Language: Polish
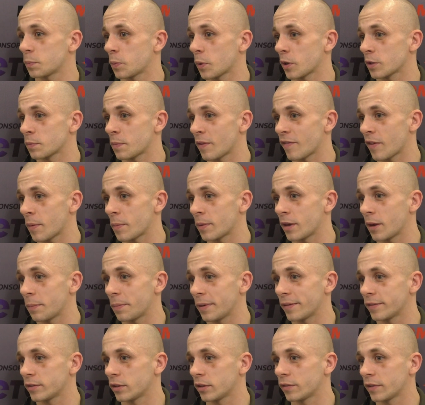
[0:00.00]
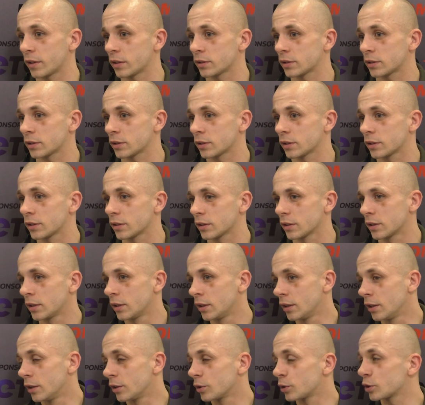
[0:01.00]
porozmawiamy na pewno, więc
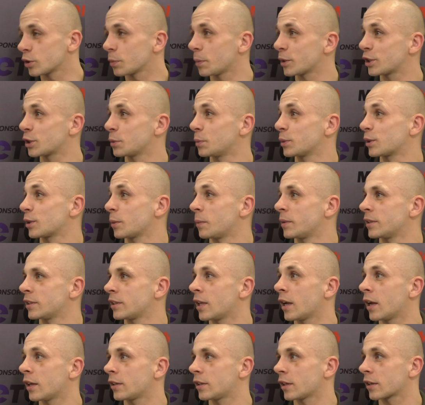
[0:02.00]
no zobaczymy, co będzie dalej.